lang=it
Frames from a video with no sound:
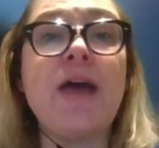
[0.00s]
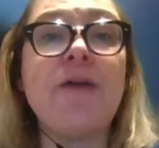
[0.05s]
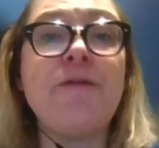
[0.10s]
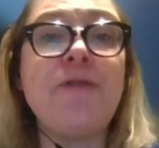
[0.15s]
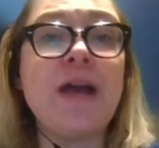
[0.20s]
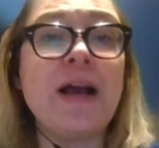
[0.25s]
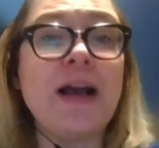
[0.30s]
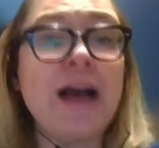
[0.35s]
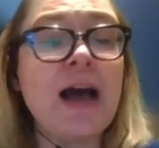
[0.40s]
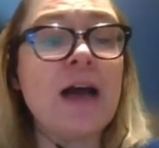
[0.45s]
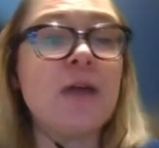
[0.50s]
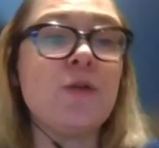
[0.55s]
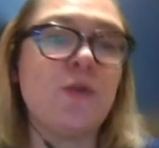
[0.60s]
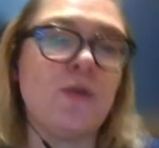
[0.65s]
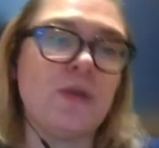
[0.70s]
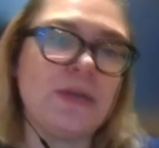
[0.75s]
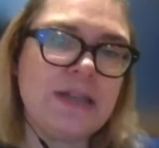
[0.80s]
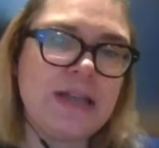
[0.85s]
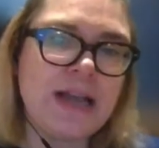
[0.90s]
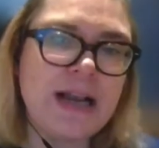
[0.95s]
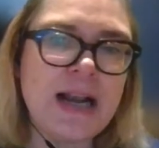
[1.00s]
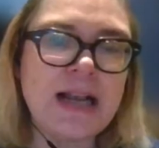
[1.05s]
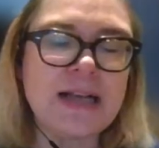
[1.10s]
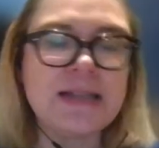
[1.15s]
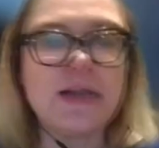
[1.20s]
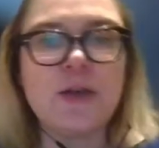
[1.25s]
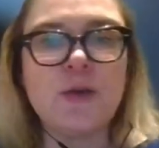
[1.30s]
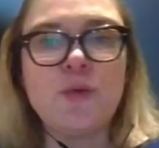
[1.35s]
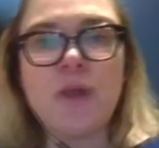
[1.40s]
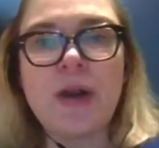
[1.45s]
affiancato sia nella
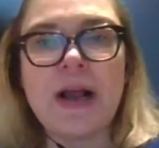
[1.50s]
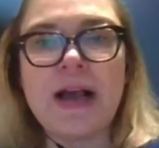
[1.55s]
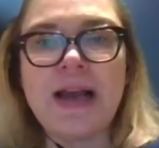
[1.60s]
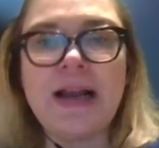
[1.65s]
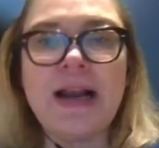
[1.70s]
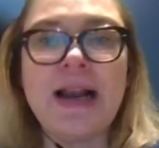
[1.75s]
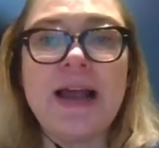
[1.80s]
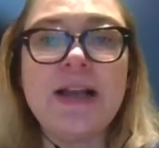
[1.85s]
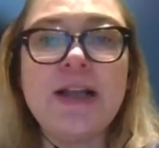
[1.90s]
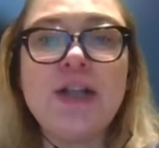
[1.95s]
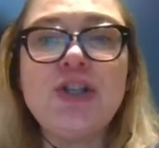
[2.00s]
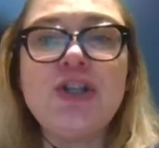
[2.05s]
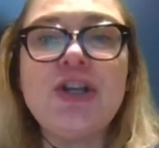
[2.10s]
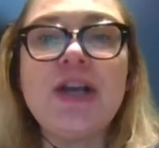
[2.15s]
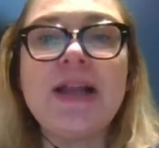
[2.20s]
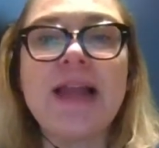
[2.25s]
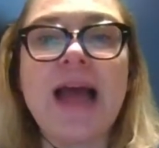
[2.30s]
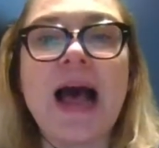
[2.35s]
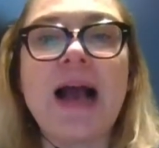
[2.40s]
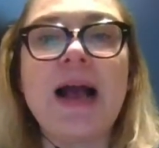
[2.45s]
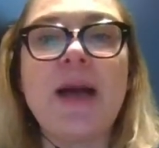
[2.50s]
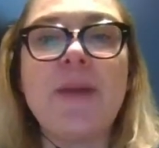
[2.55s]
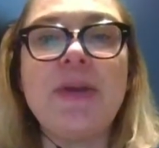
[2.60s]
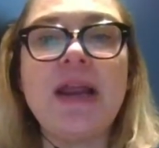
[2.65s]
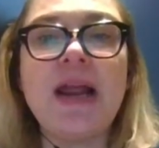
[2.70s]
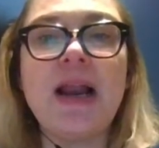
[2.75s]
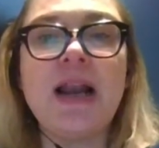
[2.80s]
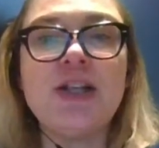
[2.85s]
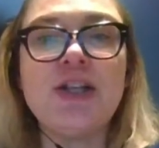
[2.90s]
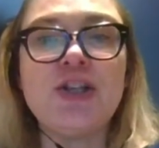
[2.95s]
scrittura che nella regia da
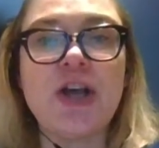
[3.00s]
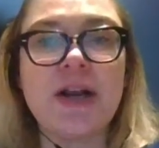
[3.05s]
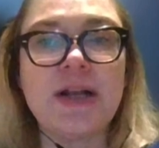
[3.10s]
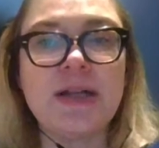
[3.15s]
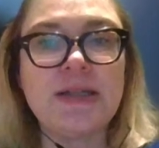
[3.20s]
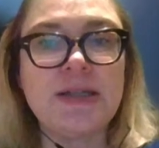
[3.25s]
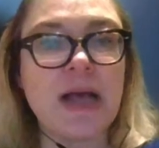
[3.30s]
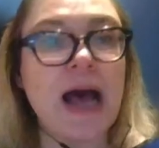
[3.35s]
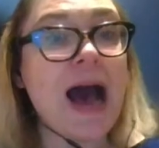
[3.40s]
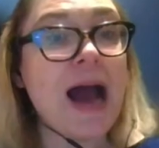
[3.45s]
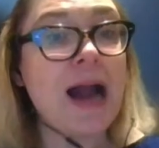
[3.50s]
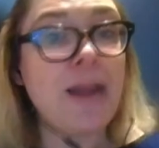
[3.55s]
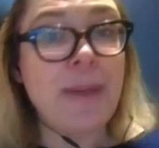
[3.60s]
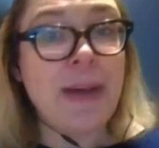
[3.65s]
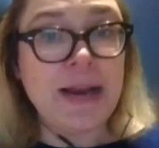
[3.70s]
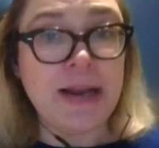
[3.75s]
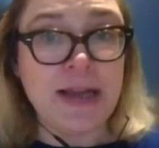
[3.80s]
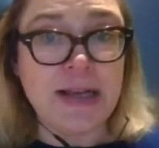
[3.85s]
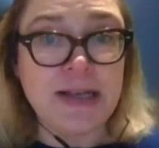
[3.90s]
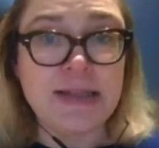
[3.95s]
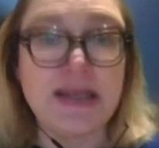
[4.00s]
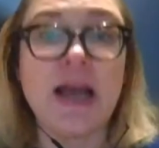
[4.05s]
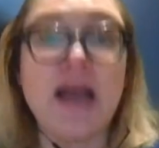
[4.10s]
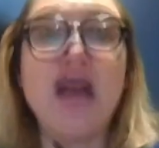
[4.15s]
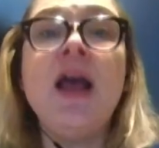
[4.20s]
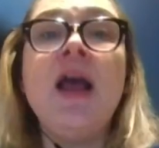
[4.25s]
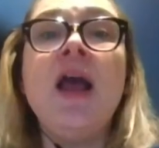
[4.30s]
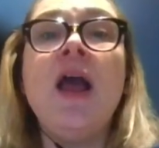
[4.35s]
Gabriele Gerez Albanese.